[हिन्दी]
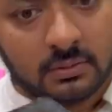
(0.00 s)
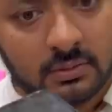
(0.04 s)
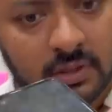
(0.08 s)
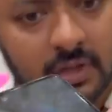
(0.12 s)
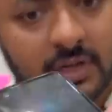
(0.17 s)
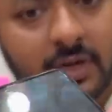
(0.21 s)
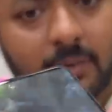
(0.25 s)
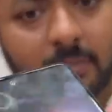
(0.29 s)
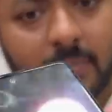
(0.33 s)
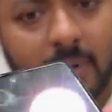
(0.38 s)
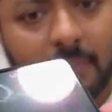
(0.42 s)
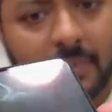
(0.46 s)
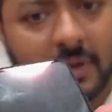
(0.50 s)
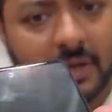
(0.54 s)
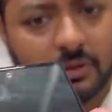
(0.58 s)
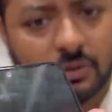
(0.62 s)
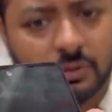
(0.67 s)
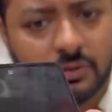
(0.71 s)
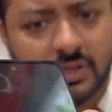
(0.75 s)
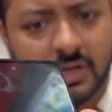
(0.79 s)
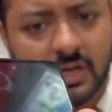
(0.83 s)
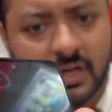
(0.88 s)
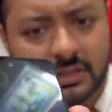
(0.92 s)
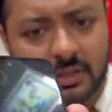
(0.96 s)
ये डब्बा एक तो
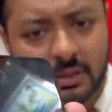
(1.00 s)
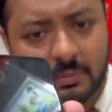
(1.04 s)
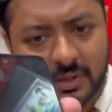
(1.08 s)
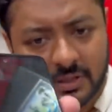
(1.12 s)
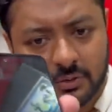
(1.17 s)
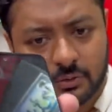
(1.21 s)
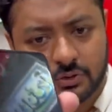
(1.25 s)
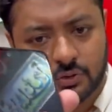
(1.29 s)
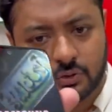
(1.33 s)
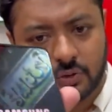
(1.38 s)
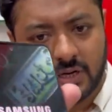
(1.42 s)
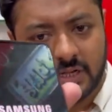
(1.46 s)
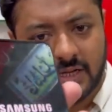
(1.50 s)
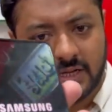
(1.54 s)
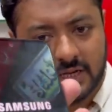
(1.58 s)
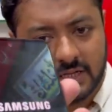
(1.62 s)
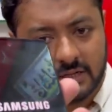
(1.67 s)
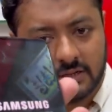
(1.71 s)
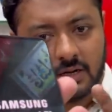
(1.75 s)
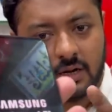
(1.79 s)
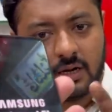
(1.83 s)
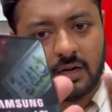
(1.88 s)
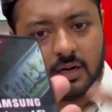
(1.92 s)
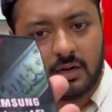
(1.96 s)
नहीं आता बंद हो चुका है
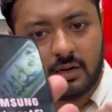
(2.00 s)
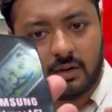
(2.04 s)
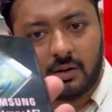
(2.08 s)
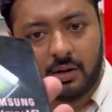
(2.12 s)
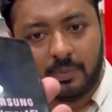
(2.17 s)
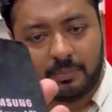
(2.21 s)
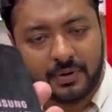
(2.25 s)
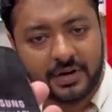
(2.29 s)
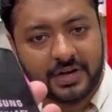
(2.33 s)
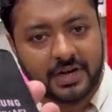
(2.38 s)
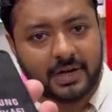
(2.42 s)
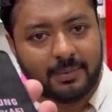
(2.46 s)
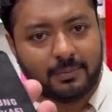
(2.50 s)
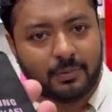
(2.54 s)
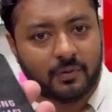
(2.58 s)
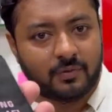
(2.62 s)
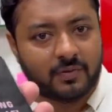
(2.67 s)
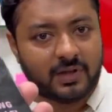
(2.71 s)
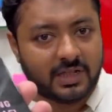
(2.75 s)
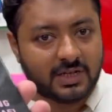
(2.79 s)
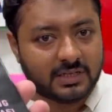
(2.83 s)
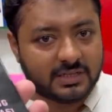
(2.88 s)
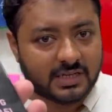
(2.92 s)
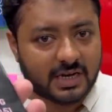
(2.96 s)
लेकिन पीटी अप्रूव
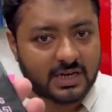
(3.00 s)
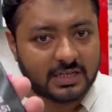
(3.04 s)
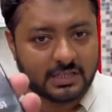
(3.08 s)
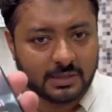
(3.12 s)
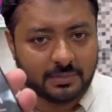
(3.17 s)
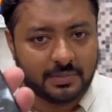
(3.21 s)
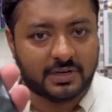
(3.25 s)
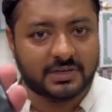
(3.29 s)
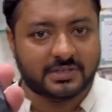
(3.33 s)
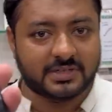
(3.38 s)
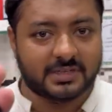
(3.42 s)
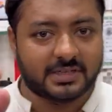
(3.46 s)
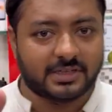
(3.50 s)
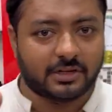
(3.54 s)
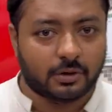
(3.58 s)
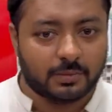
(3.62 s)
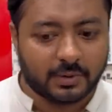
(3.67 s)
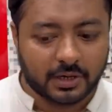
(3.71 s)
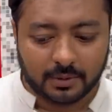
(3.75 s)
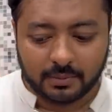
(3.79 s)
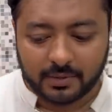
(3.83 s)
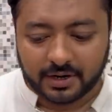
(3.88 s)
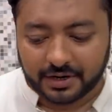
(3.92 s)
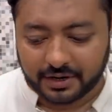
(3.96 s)
वाला साठ से पैंसठ हज़ार
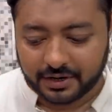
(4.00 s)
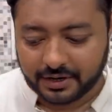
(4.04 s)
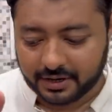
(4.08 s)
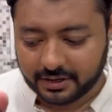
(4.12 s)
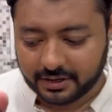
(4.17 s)
रुपए की मार्केट